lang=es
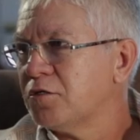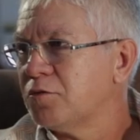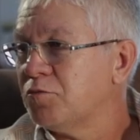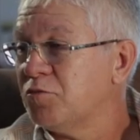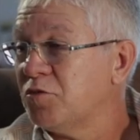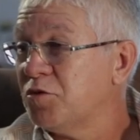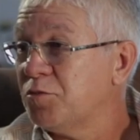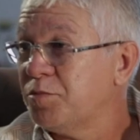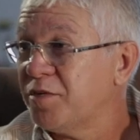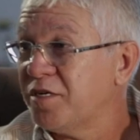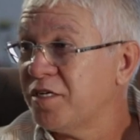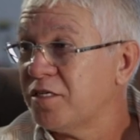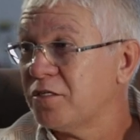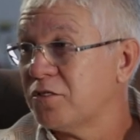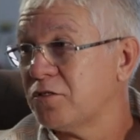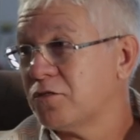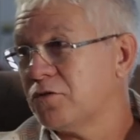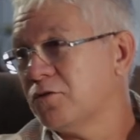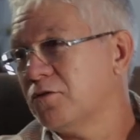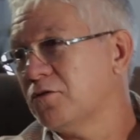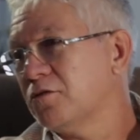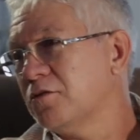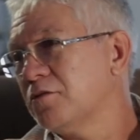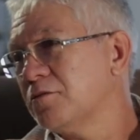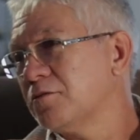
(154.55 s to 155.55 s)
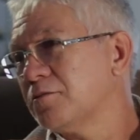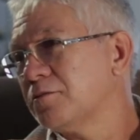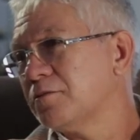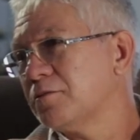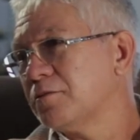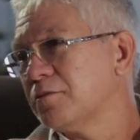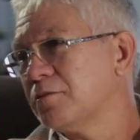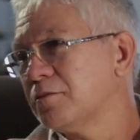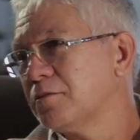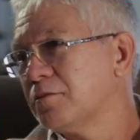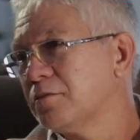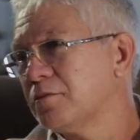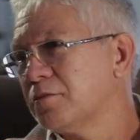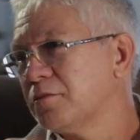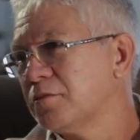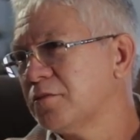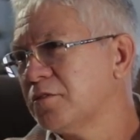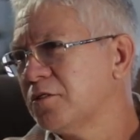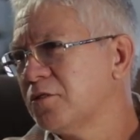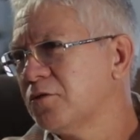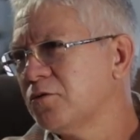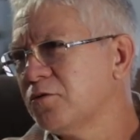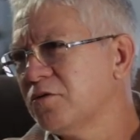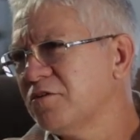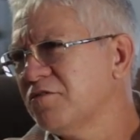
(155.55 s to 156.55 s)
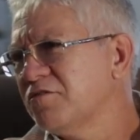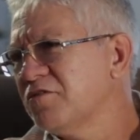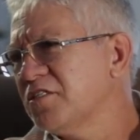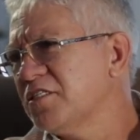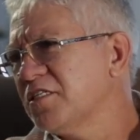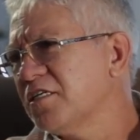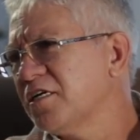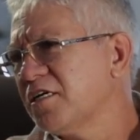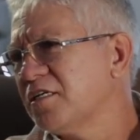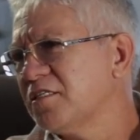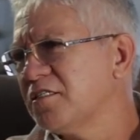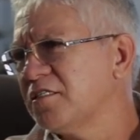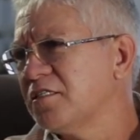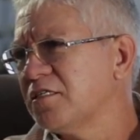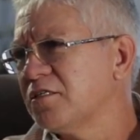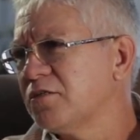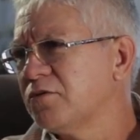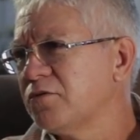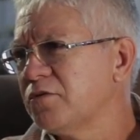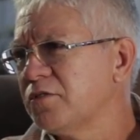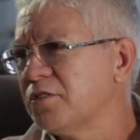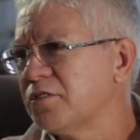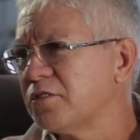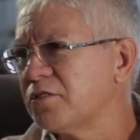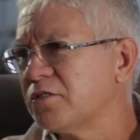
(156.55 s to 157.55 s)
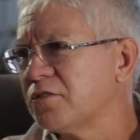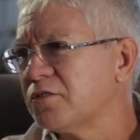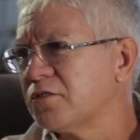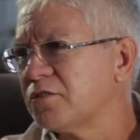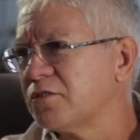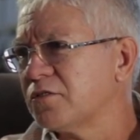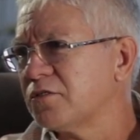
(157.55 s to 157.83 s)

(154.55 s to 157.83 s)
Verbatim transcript: ¿Me la prestó? ¿Qué quiere decir con eso?